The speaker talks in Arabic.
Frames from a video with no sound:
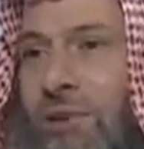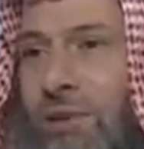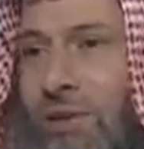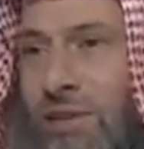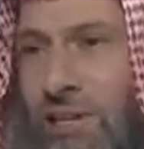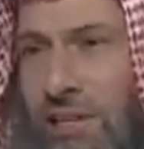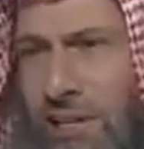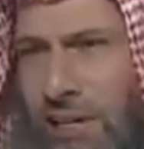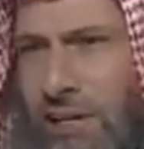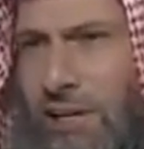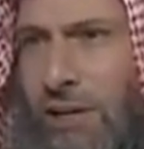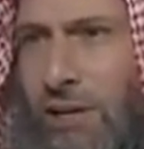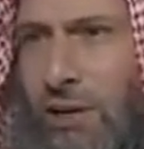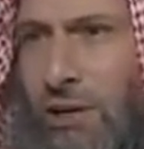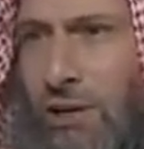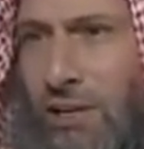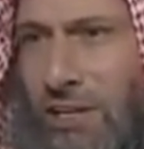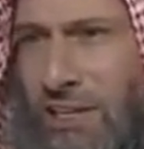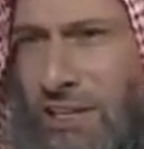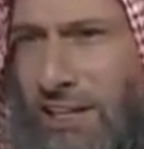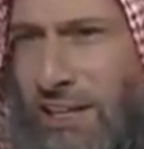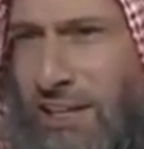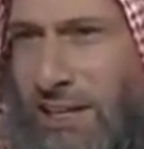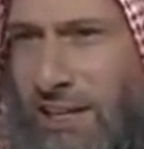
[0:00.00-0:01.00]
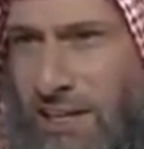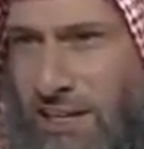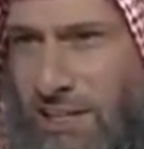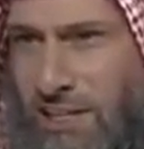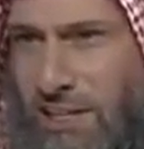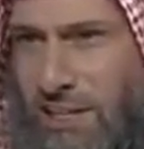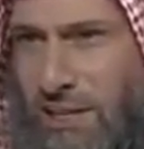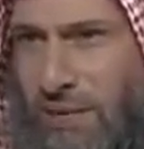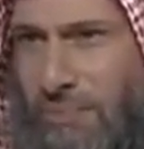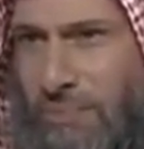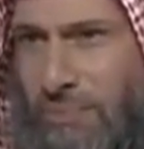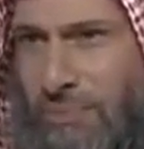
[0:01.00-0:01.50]
لغة لغة
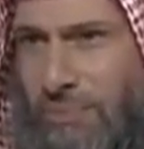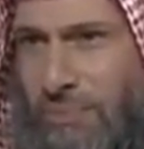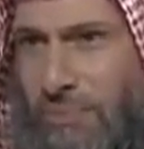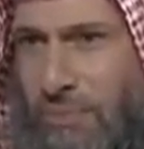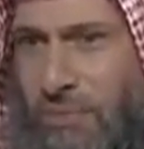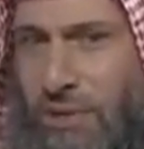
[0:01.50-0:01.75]
الإنجليزي نعم